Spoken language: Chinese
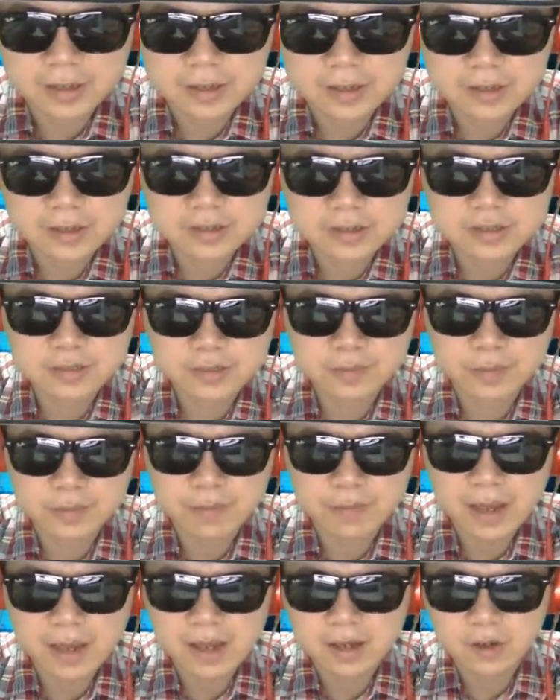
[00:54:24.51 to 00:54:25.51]
二十比
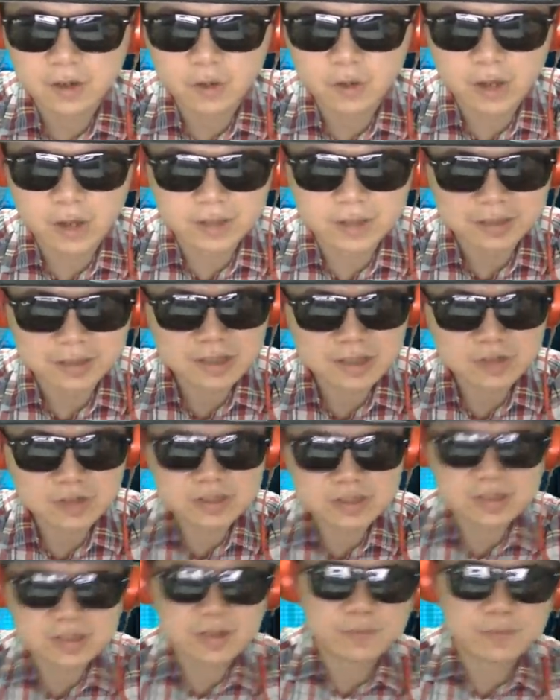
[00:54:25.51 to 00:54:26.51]
八，哇，难道
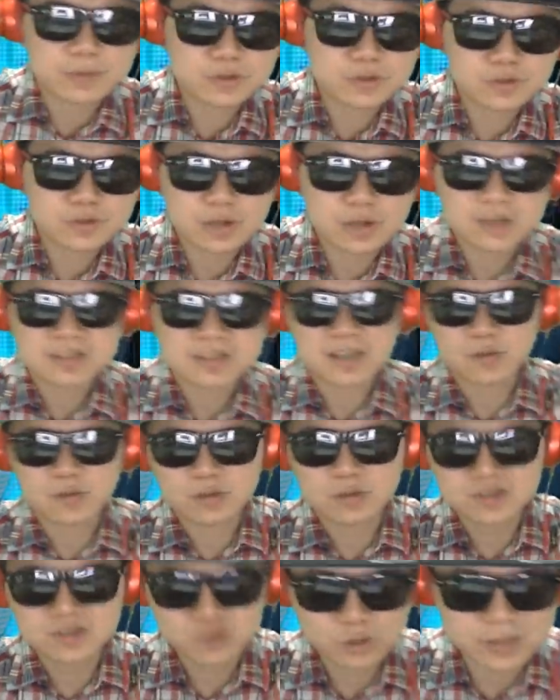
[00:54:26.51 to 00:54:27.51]
真的比数要像
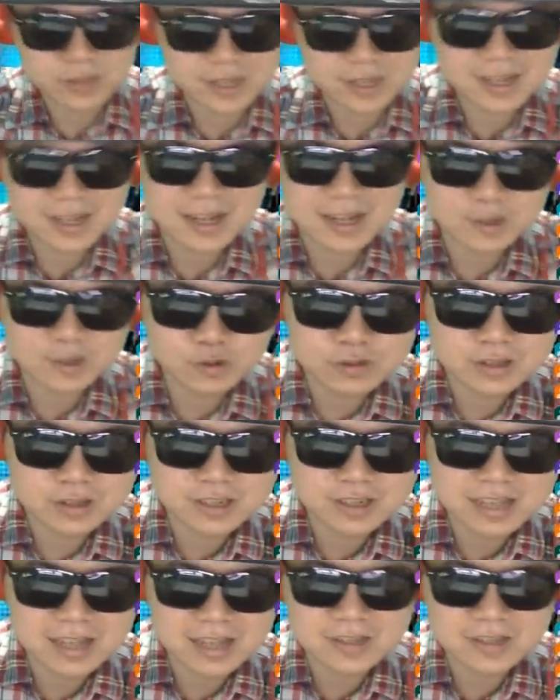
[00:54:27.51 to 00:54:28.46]
我说的一样预测一样，